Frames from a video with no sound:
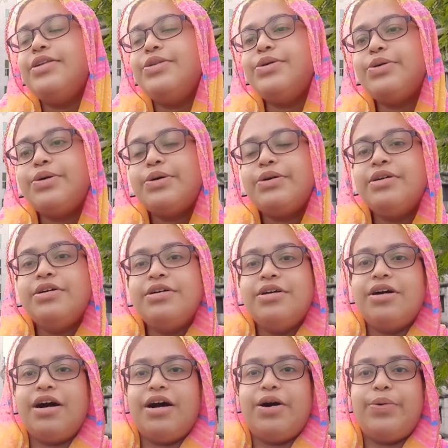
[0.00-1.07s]
তো
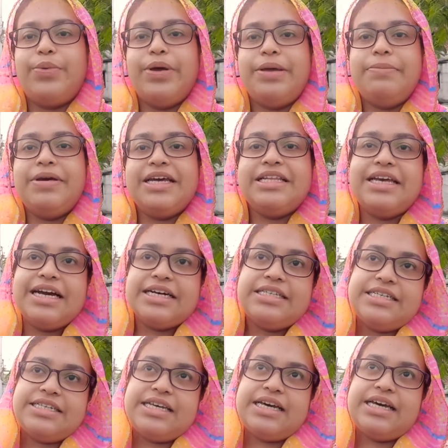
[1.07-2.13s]
ওই মেহেদি
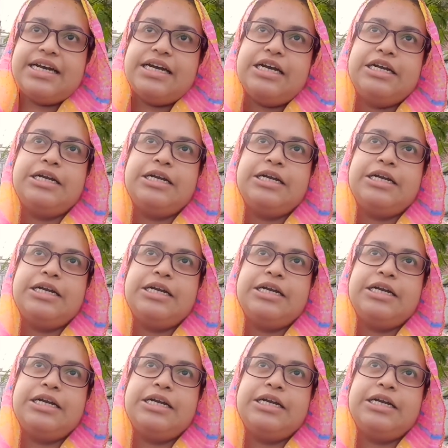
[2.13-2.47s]
গাছটার